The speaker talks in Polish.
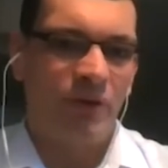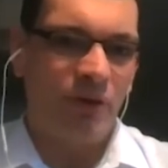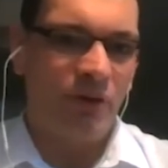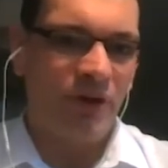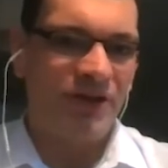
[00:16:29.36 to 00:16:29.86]

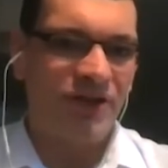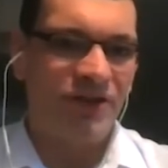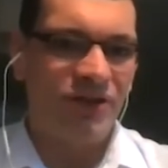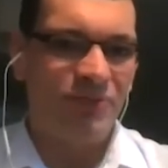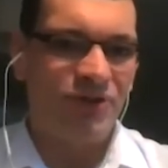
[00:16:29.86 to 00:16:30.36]
to
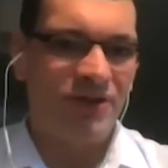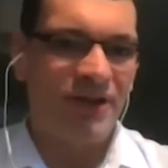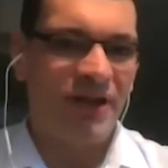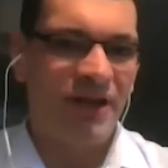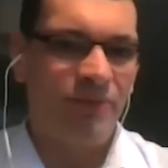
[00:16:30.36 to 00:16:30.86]
narzędzie
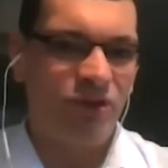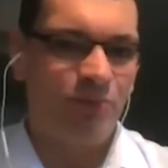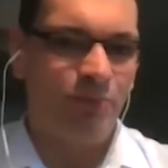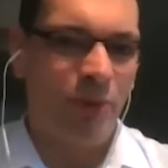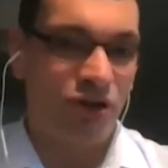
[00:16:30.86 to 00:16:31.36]
przestaje być,
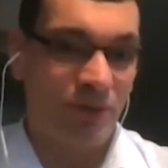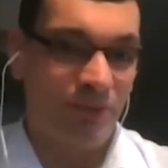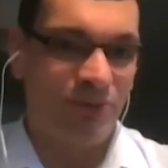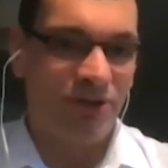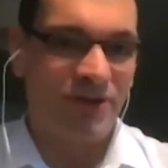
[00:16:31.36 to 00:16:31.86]
może
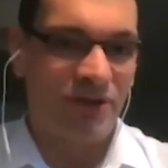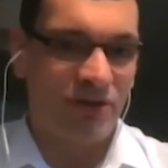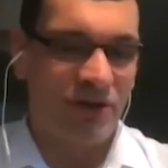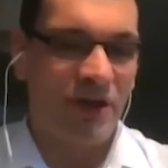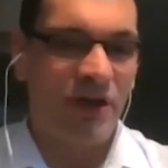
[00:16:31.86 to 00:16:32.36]
być przestać
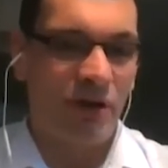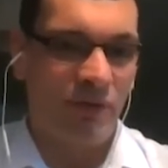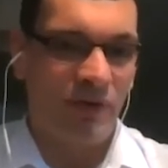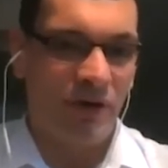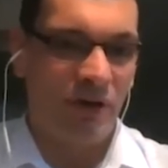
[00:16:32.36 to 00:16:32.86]
oceniane jako
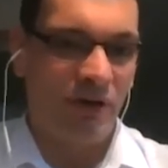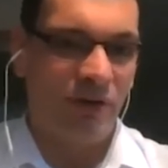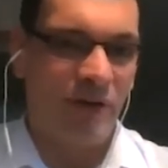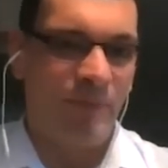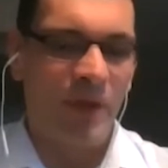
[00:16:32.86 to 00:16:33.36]
wiarygodne.